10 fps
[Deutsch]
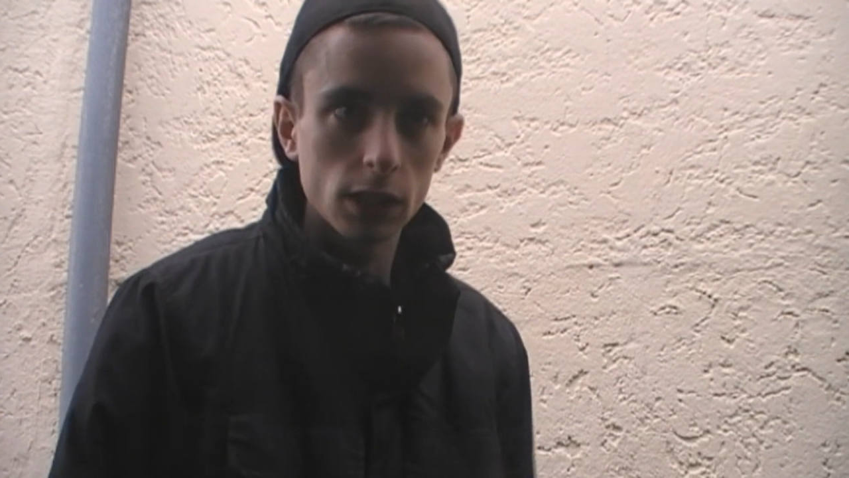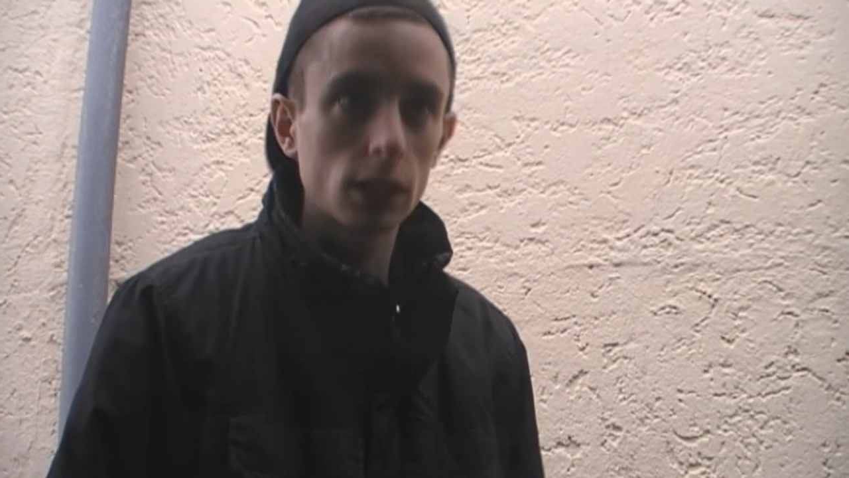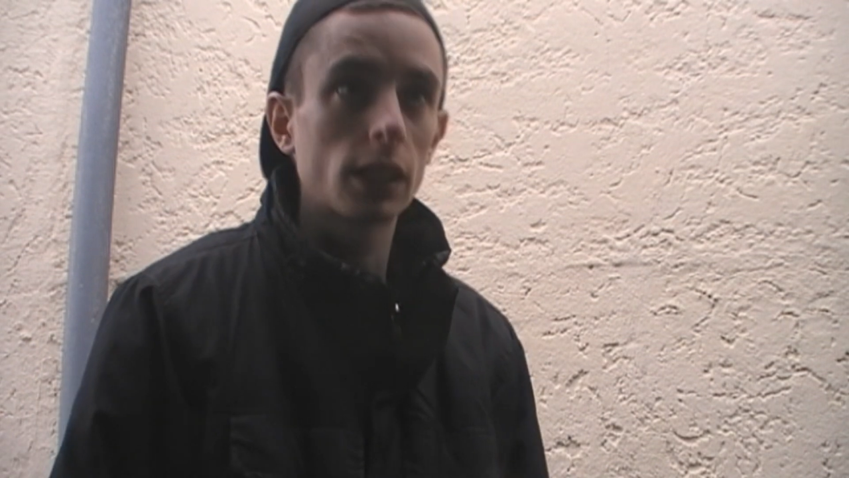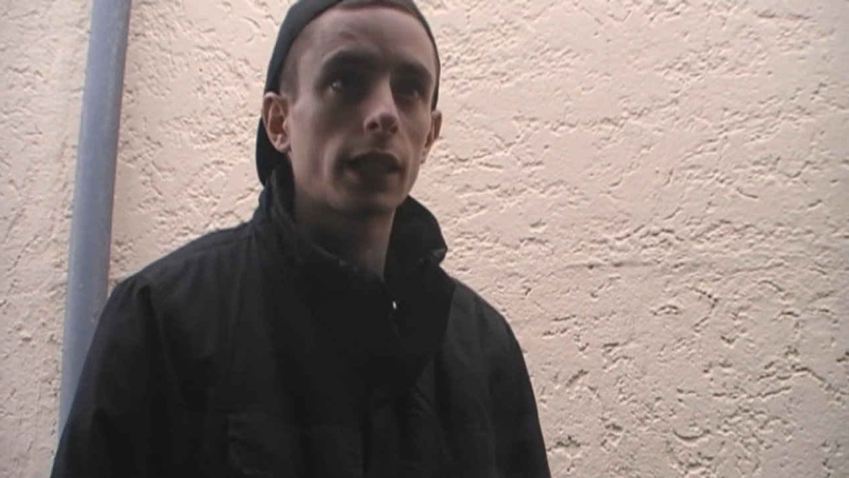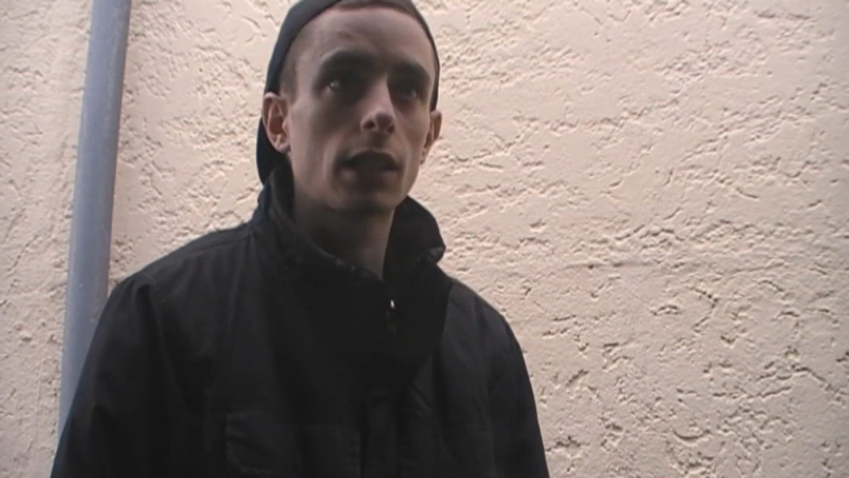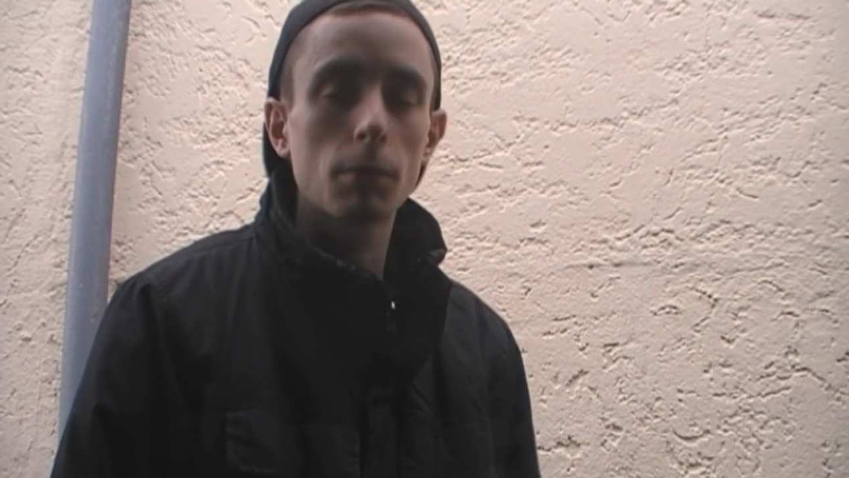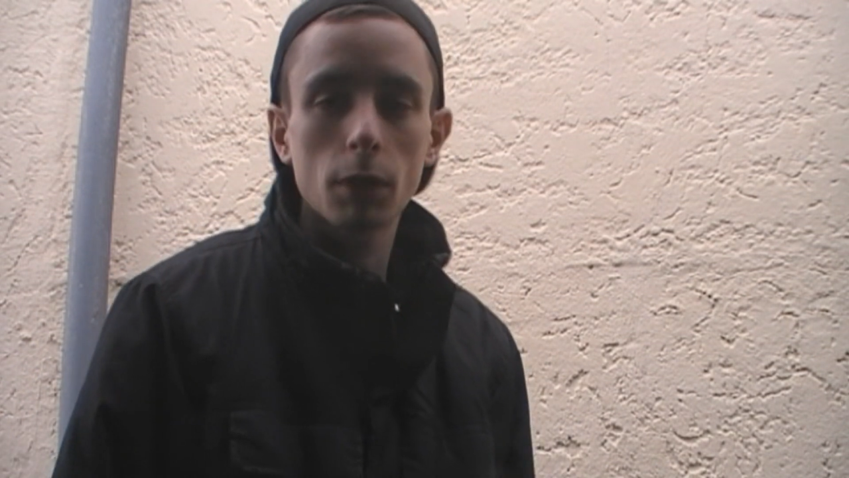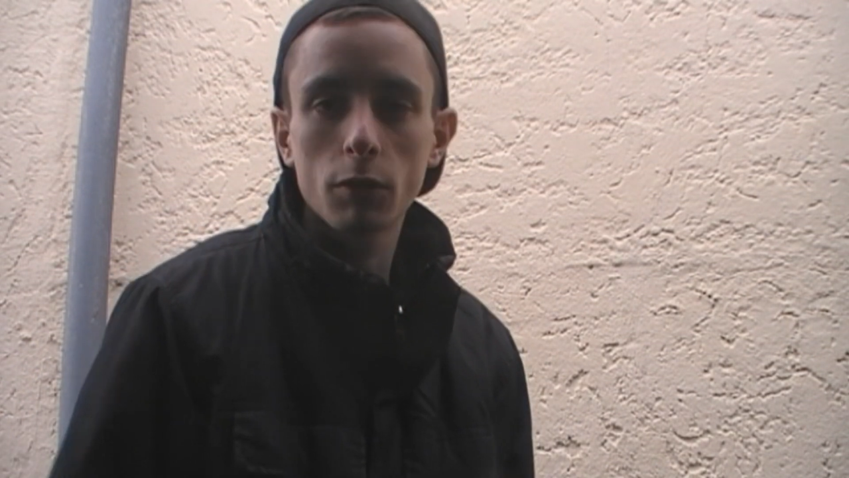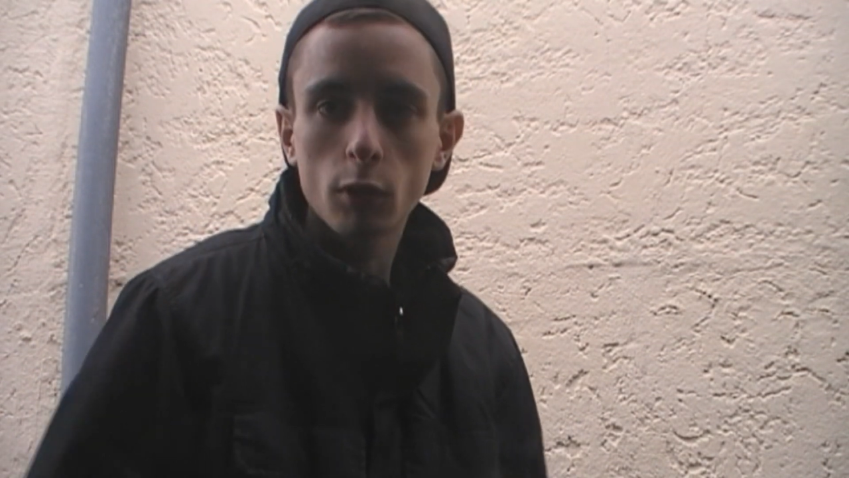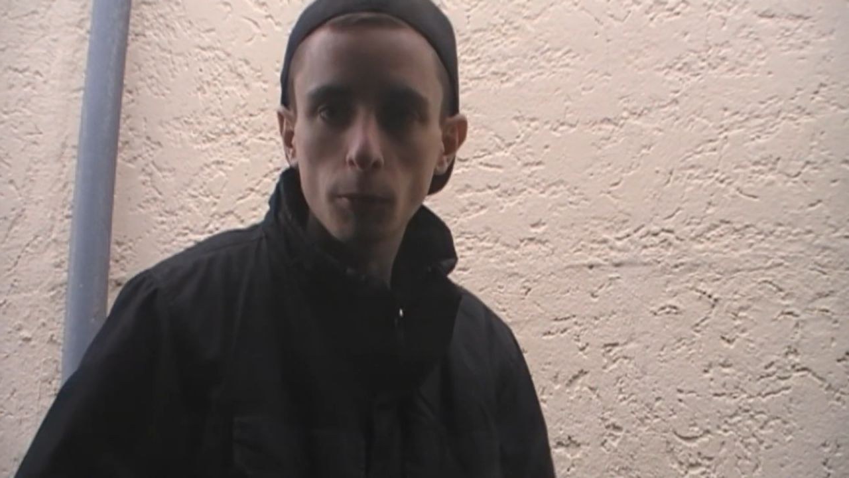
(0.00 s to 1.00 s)
dir die
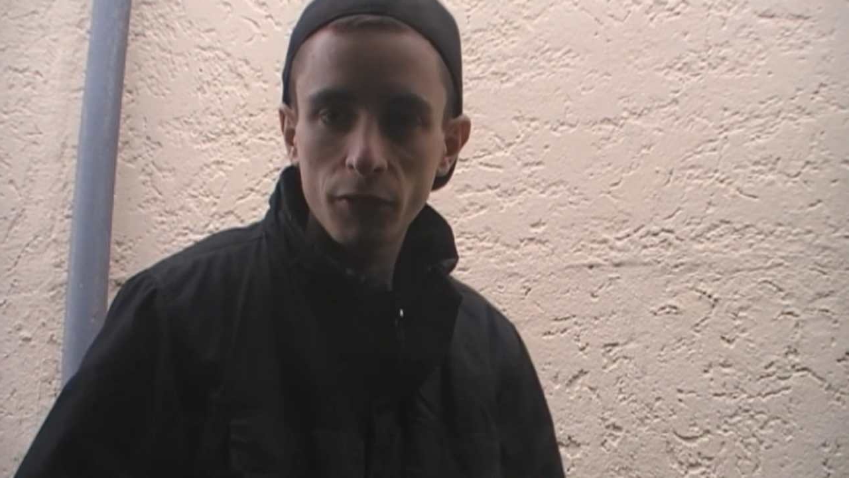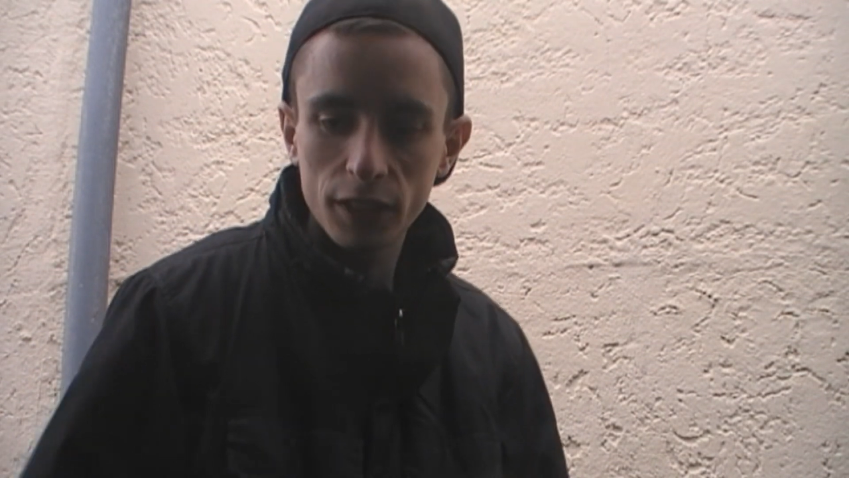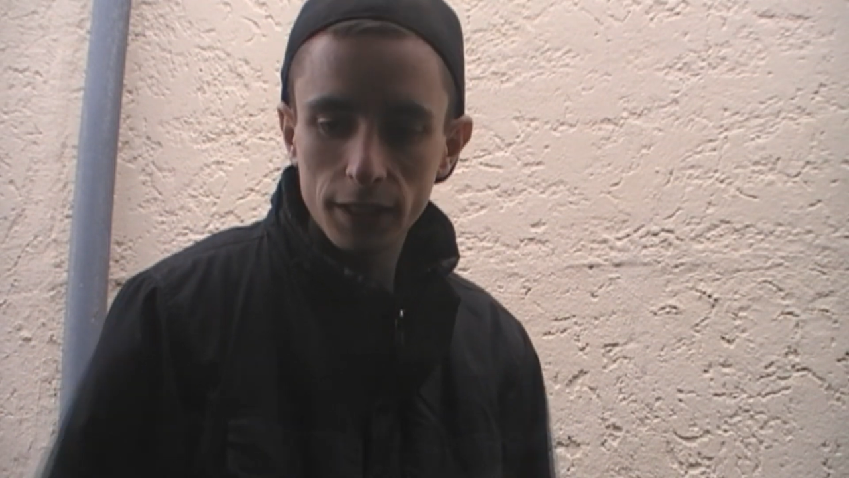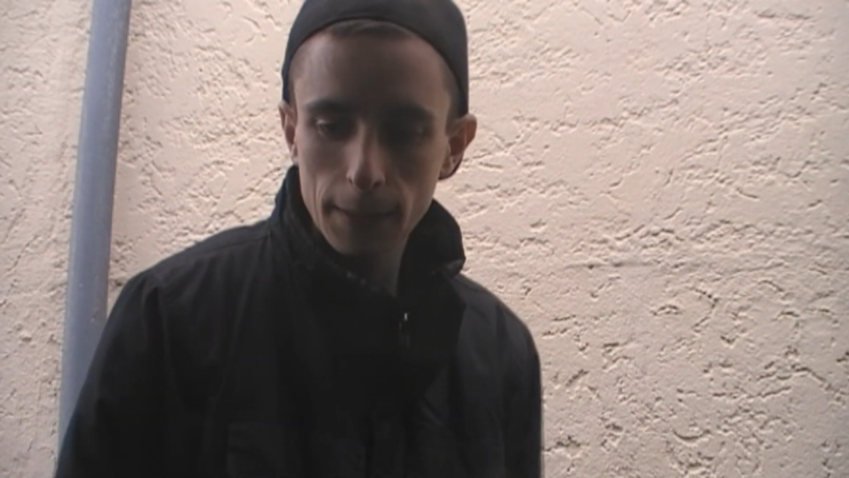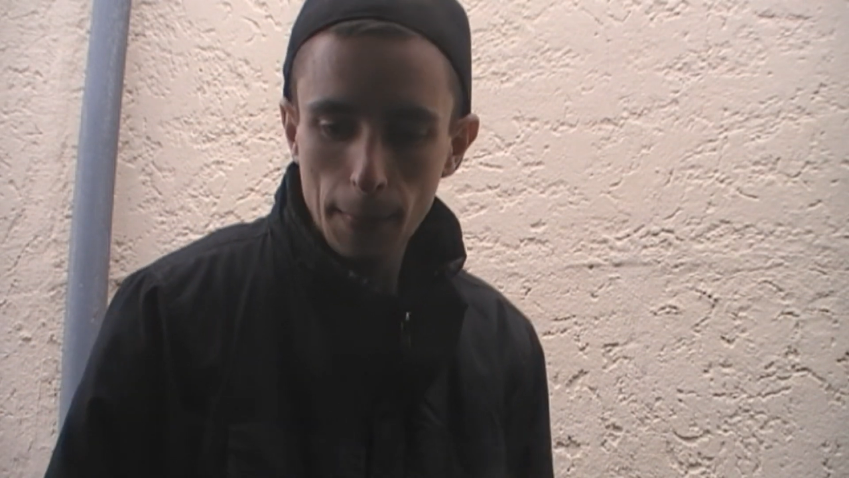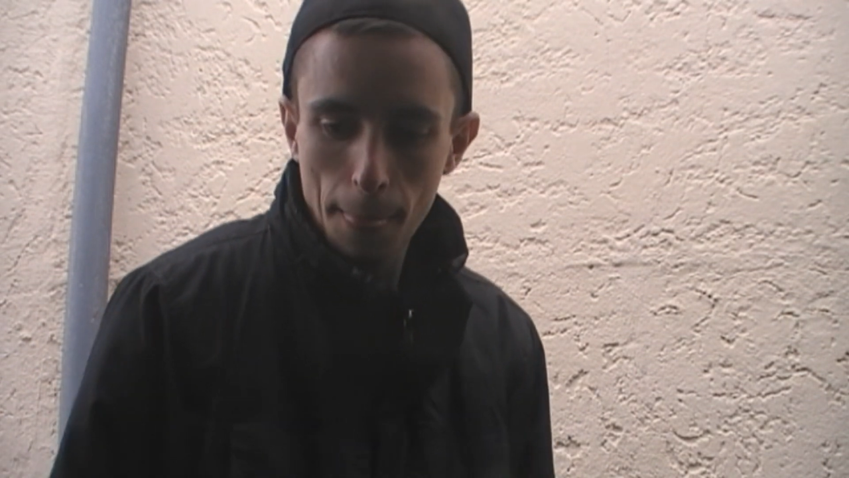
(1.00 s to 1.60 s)
Heckklappe auf den Kopf fällt.